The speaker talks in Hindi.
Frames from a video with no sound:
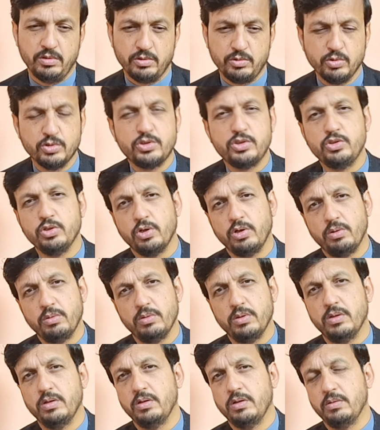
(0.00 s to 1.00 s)
कुछ जो
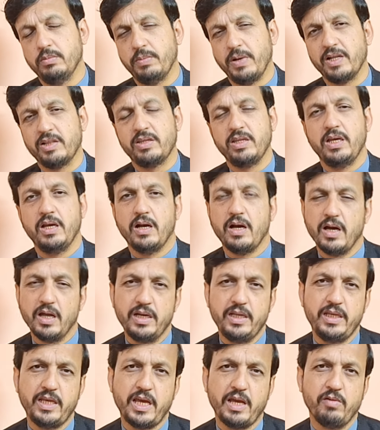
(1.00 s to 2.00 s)
बातें आ
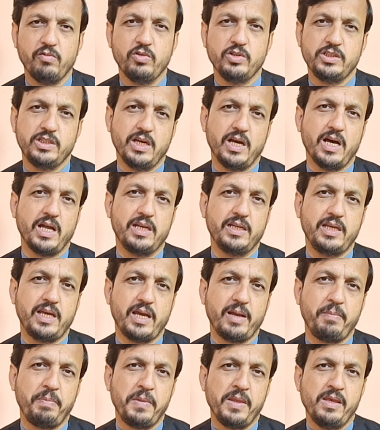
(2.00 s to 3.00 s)
रही हैं वो ये आ रही
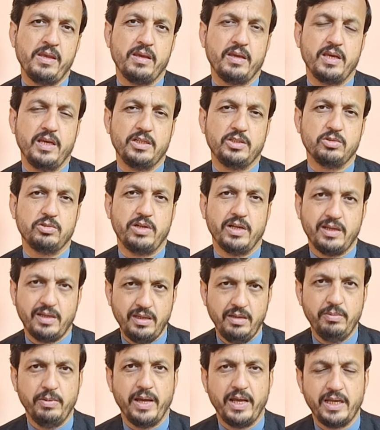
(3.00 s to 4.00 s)
हैं कि जो
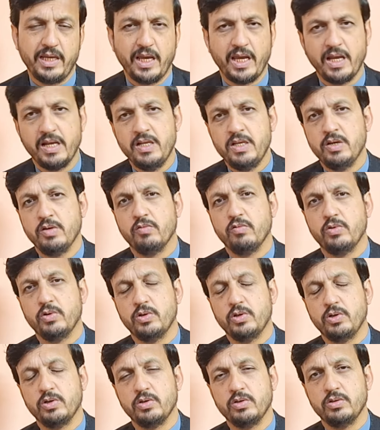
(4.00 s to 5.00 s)
डक्की भाई हैं
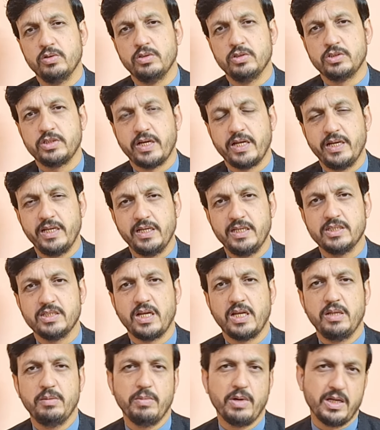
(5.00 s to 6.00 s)
वो सारी की
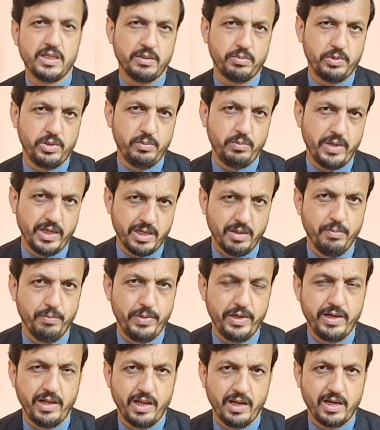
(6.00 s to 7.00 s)
सारी बात अपनी बेगम
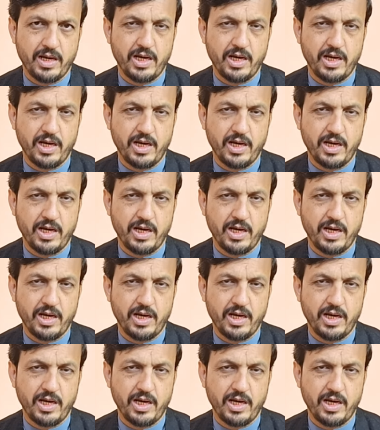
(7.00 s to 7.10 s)
पे डाल